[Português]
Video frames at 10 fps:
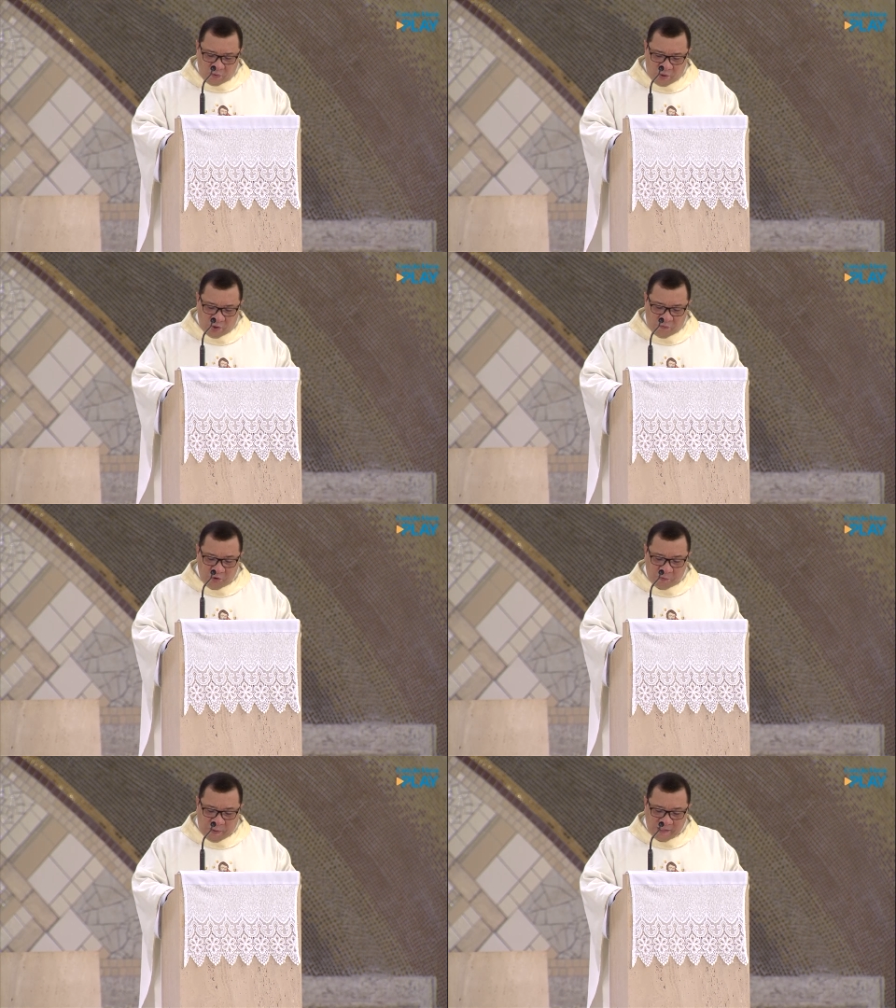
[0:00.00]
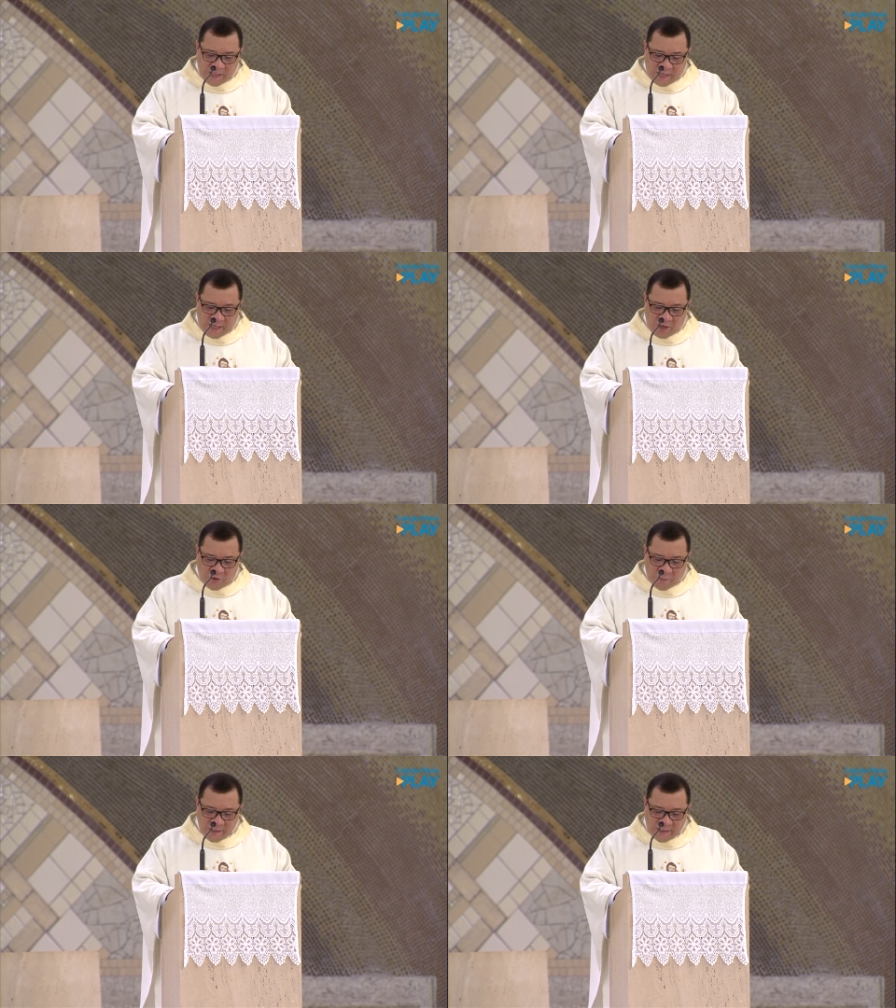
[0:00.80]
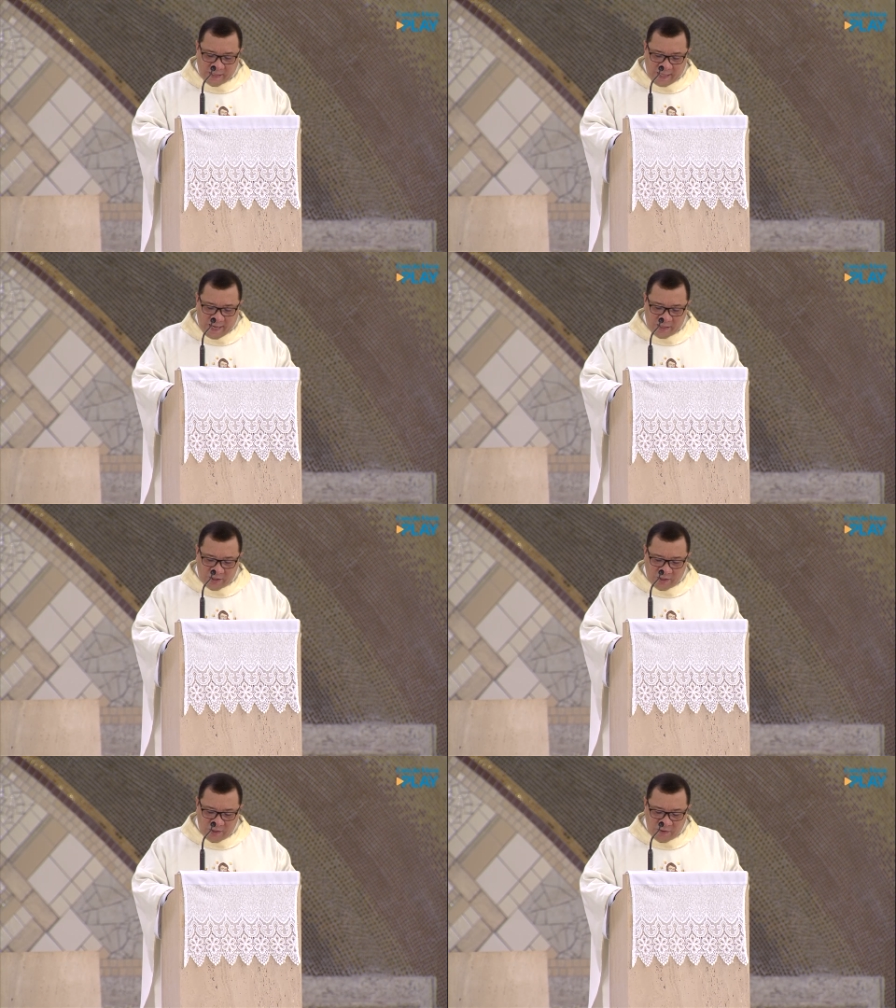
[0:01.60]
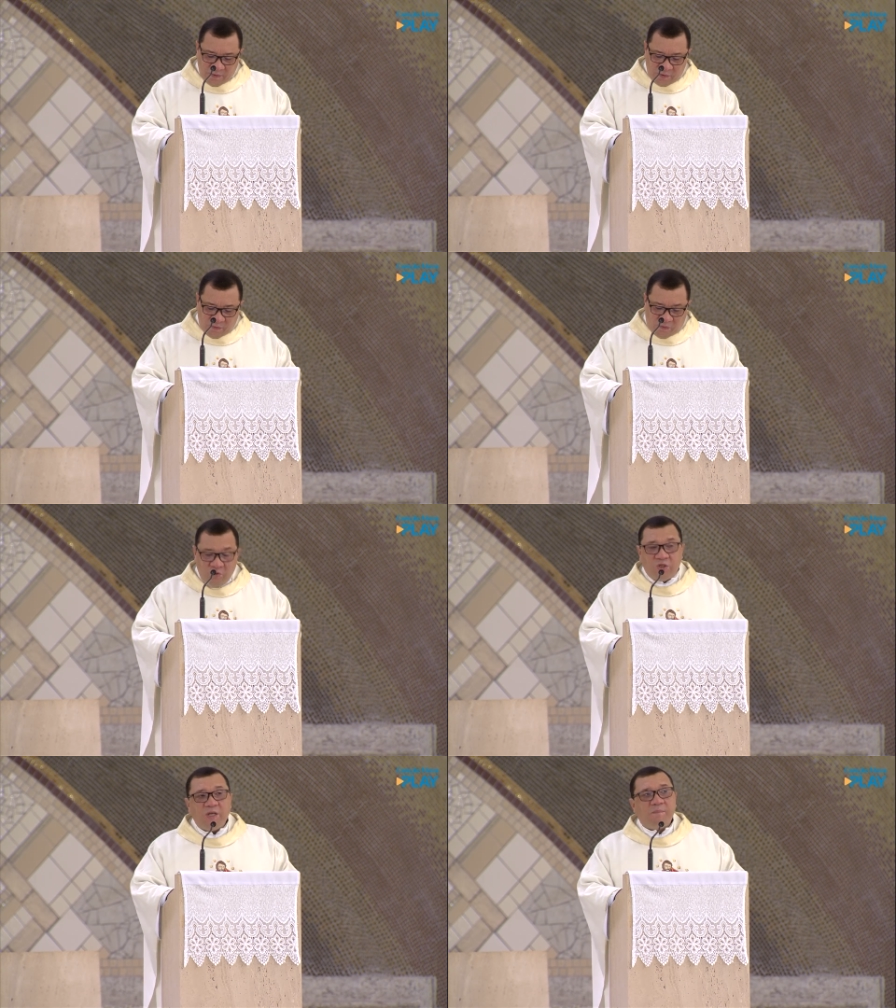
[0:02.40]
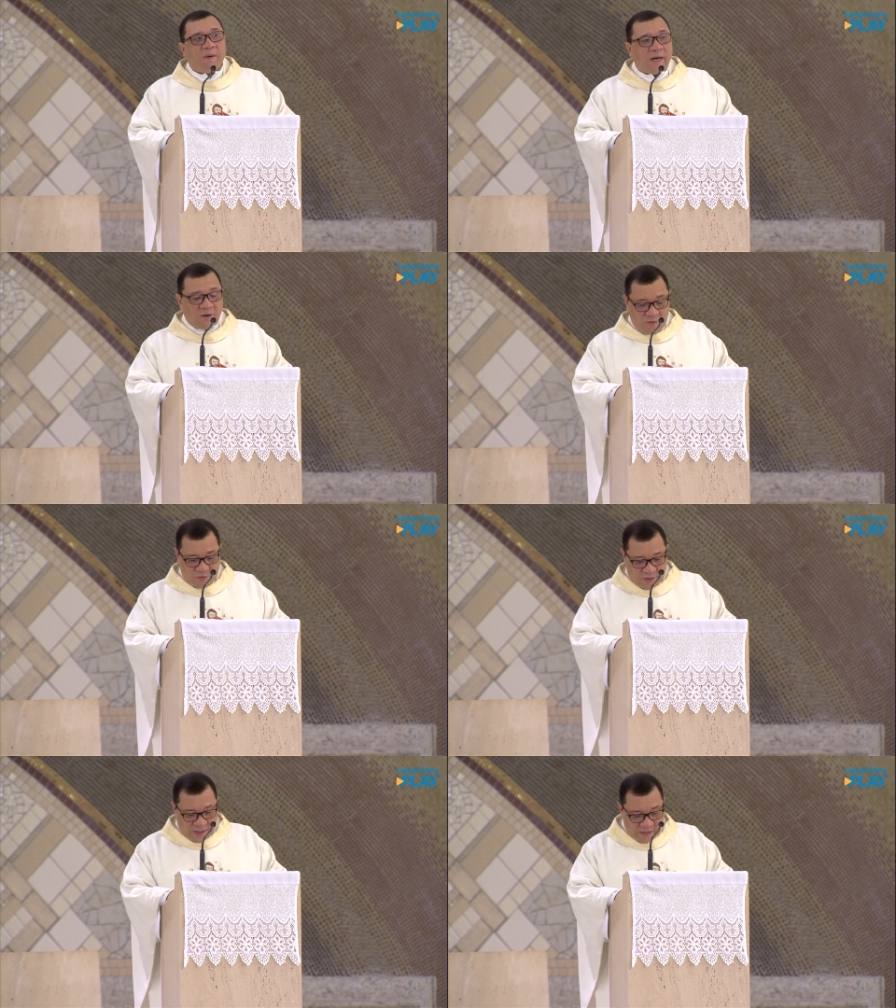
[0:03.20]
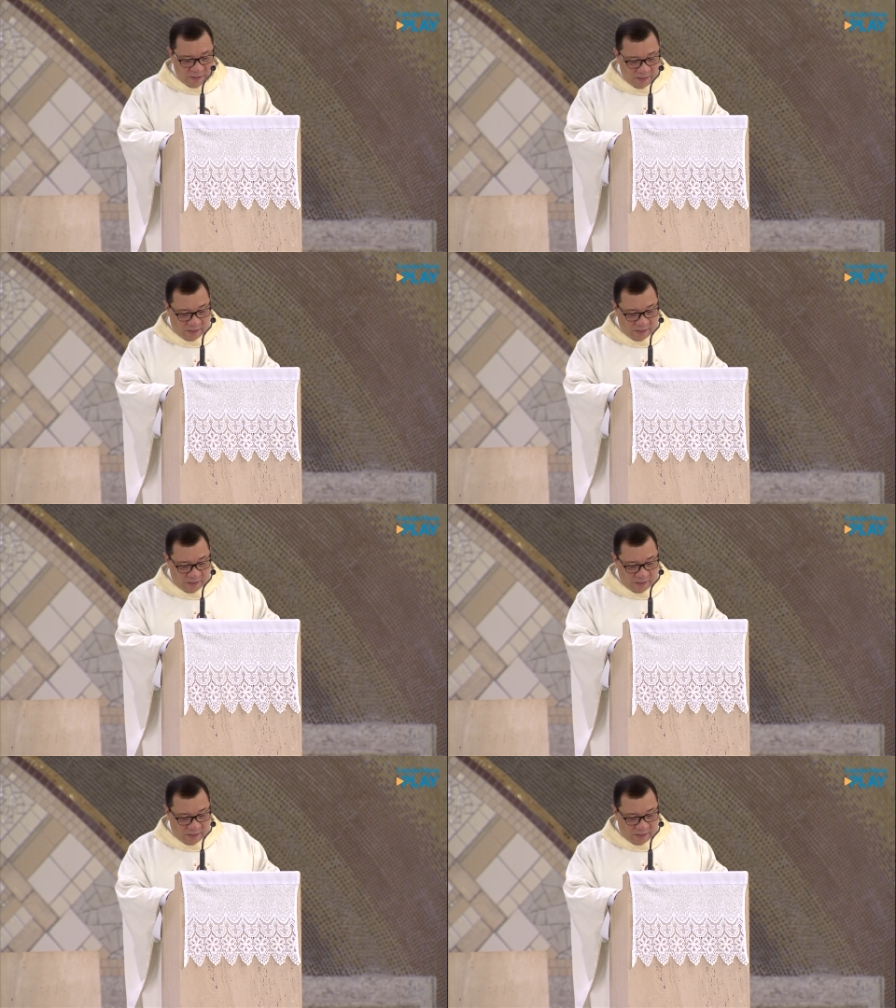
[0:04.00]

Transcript: Quando vos perseguirem numa cidade, fugi para outra.